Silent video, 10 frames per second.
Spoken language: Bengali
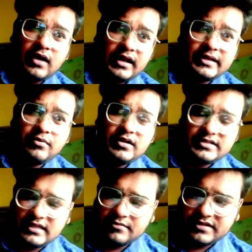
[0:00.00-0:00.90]
কালকে
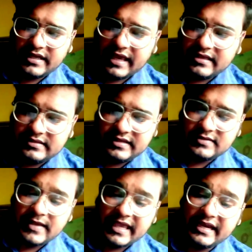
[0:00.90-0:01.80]
বলেছিলাম যে
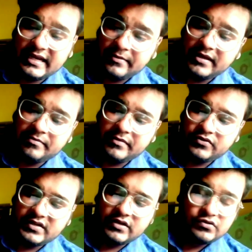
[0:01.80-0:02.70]
এনসিএস বা একাডেমিক
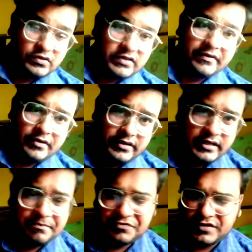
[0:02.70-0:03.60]
মিউজিক ইউজ করতে ভিডিওতে
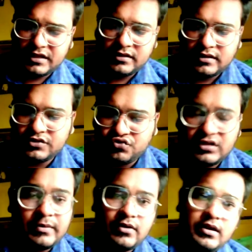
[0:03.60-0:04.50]
সেটা
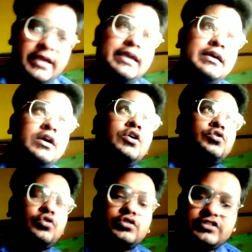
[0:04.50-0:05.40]
শুনতে ভালো লাগে
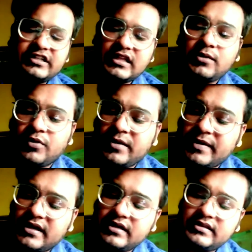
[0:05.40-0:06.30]
তো সে তার
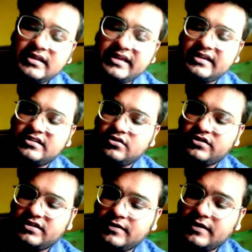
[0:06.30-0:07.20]
পরিপ্রেক্ষিতে লিখেছিল
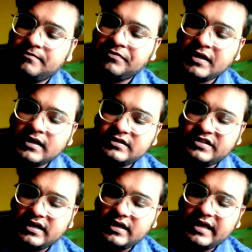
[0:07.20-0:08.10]
যে
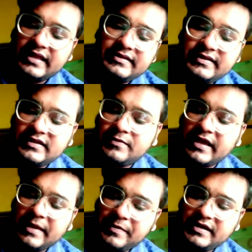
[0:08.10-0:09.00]
সে এনসিএস বা
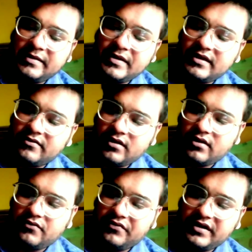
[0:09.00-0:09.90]
এপিডেমিক
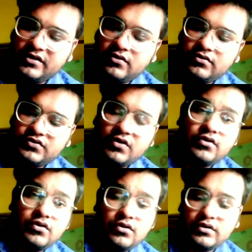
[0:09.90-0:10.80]
ভিডিও
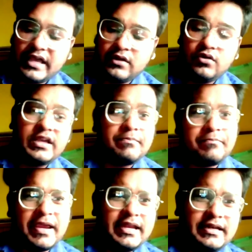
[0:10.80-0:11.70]
সংগুলো এগুলো কি
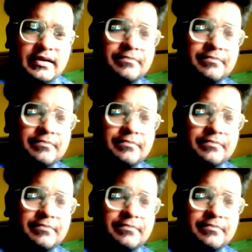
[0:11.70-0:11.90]
পেড